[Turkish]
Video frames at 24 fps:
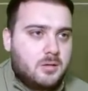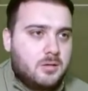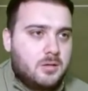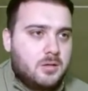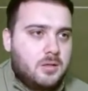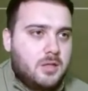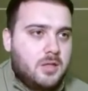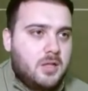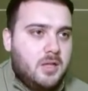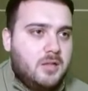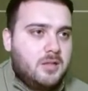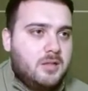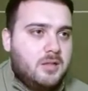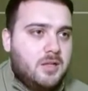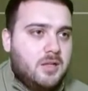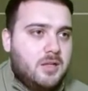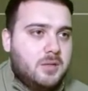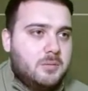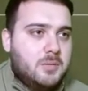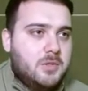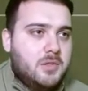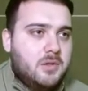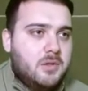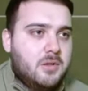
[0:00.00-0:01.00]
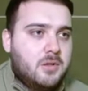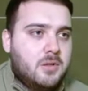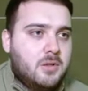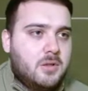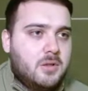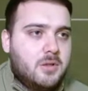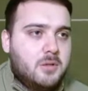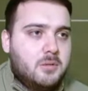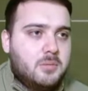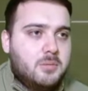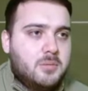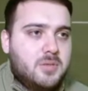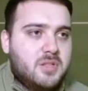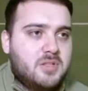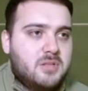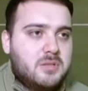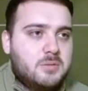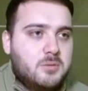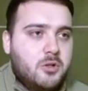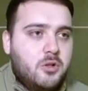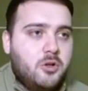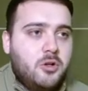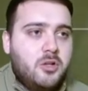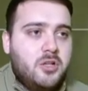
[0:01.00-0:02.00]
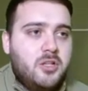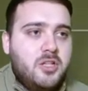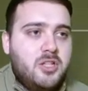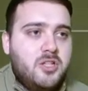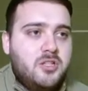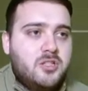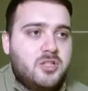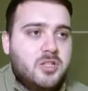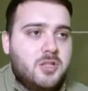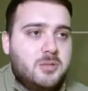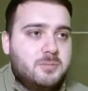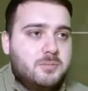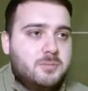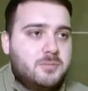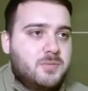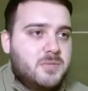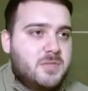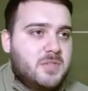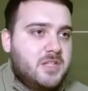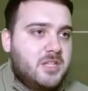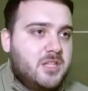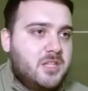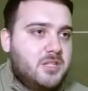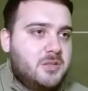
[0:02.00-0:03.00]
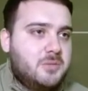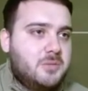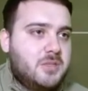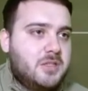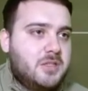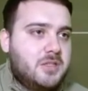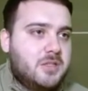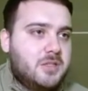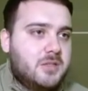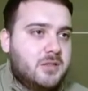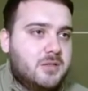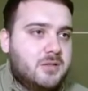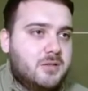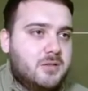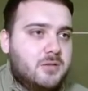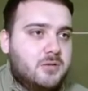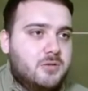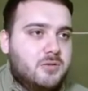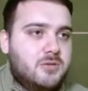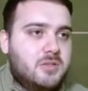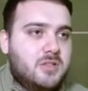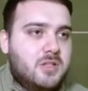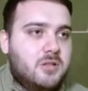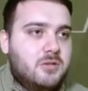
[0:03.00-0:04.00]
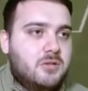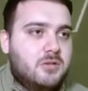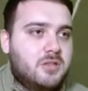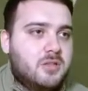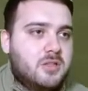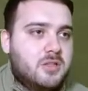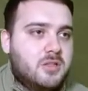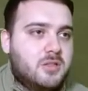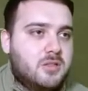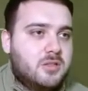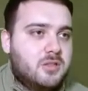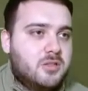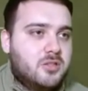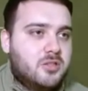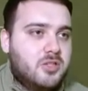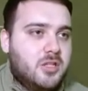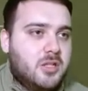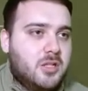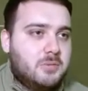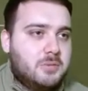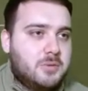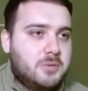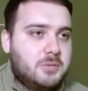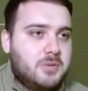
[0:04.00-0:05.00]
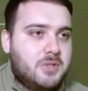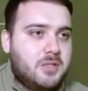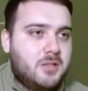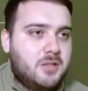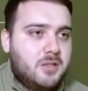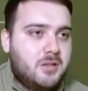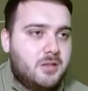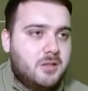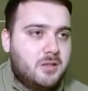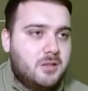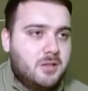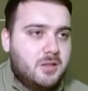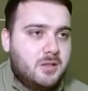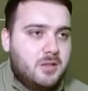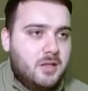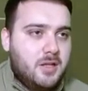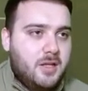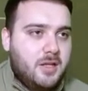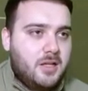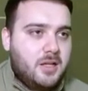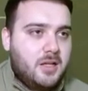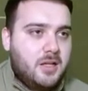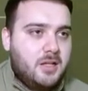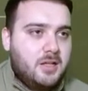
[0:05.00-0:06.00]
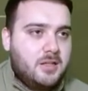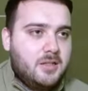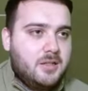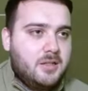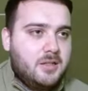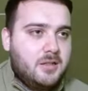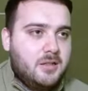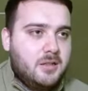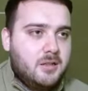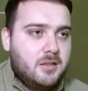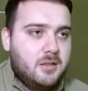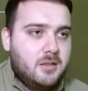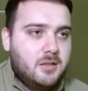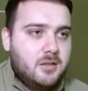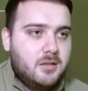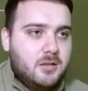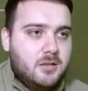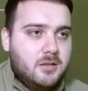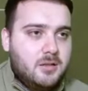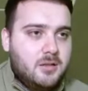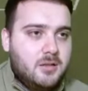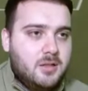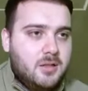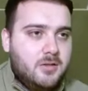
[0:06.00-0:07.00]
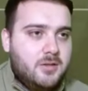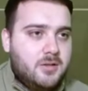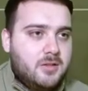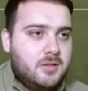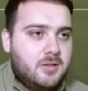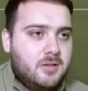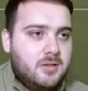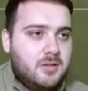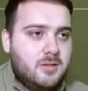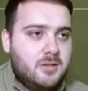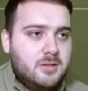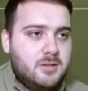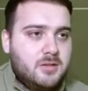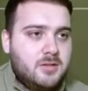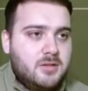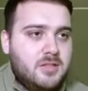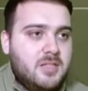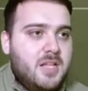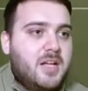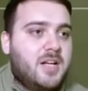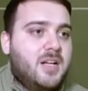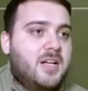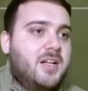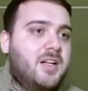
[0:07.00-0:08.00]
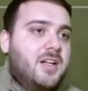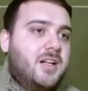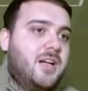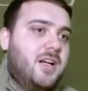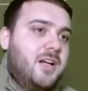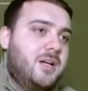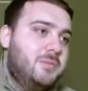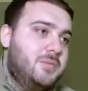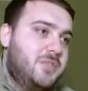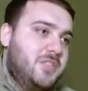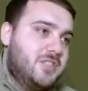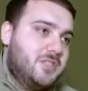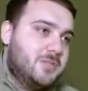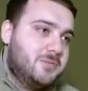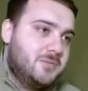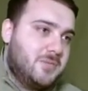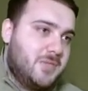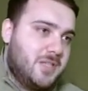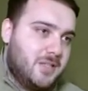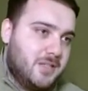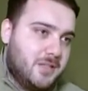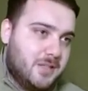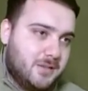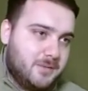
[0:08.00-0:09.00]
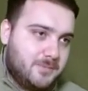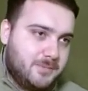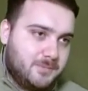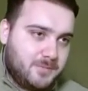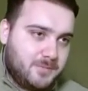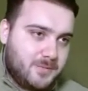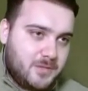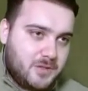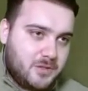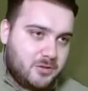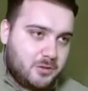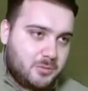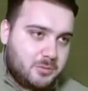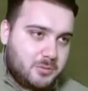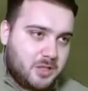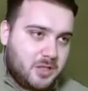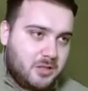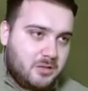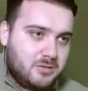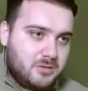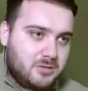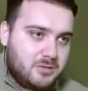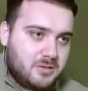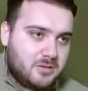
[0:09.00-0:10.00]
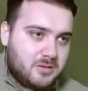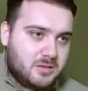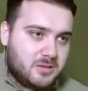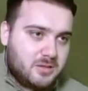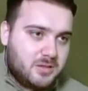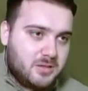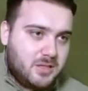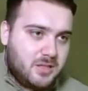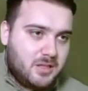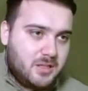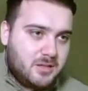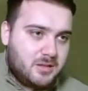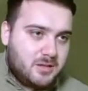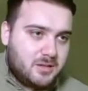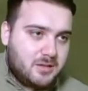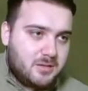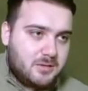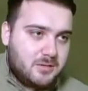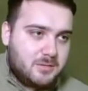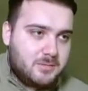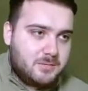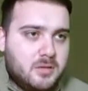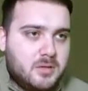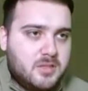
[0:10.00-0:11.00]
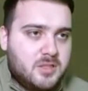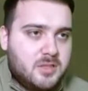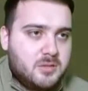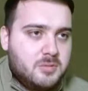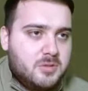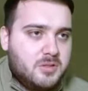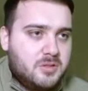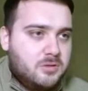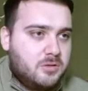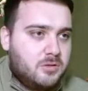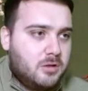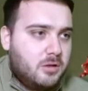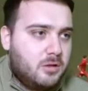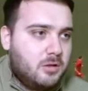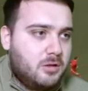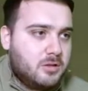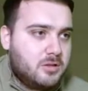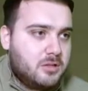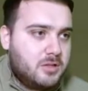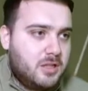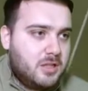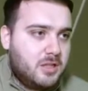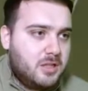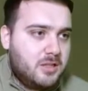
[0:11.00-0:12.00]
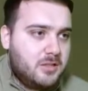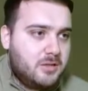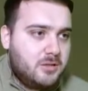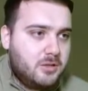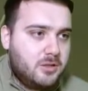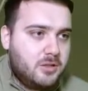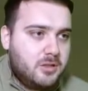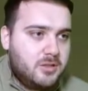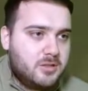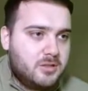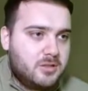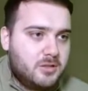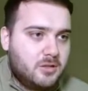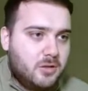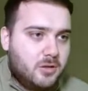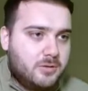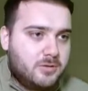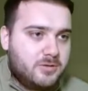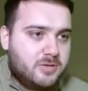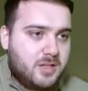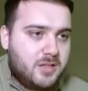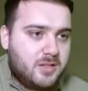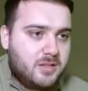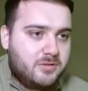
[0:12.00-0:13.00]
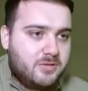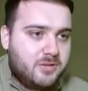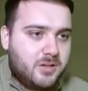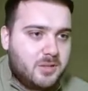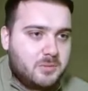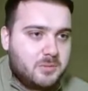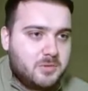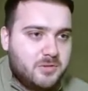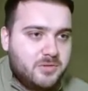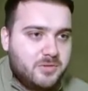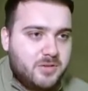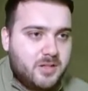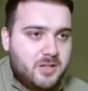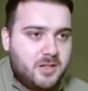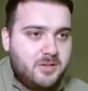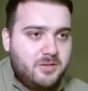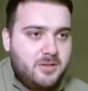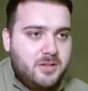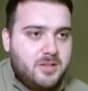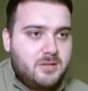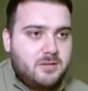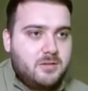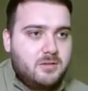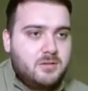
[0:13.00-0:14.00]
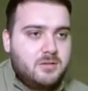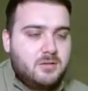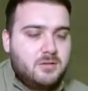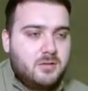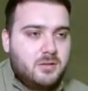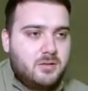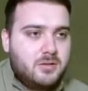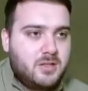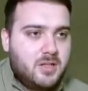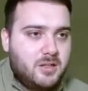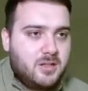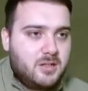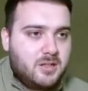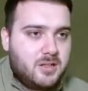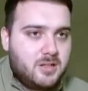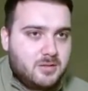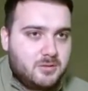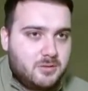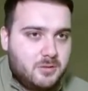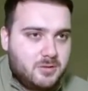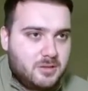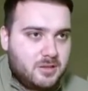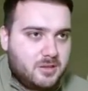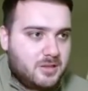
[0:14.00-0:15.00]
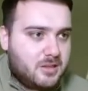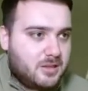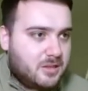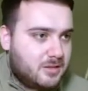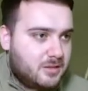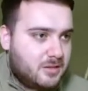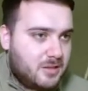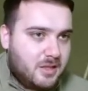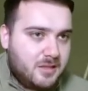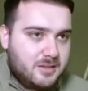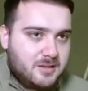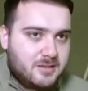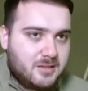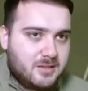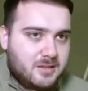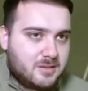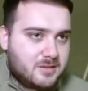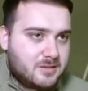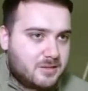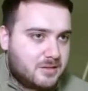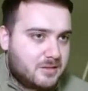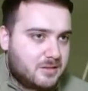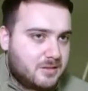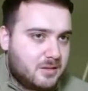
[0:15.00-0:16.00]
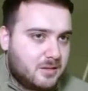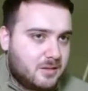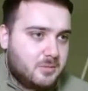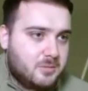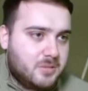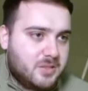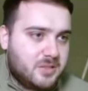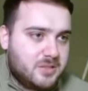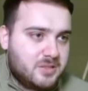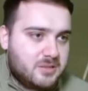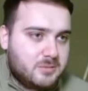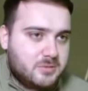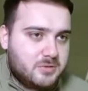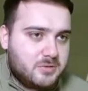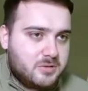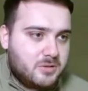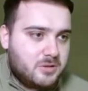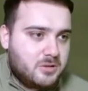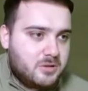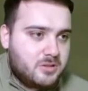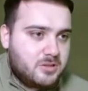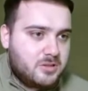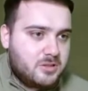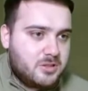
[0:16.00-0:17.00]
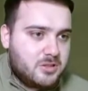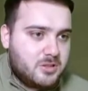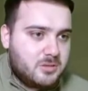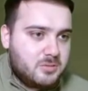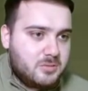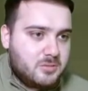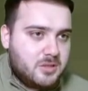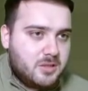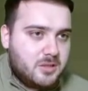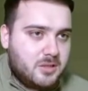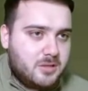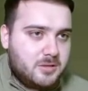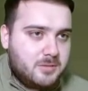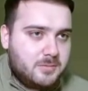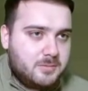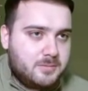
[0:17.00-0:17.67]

Gelin abi. Pasımı oynayacağım. Geçmedi. Güzel orada şey yaptı beni. Engelledi. Evet. Na abicim ya. Top geliyordu sana. Niye gittin? Şimdi Sörlot ileri oynadı. Offside var mı? Var evet. Oregat, Ödegat neyse artık. Pasımızı oynadık şimdi.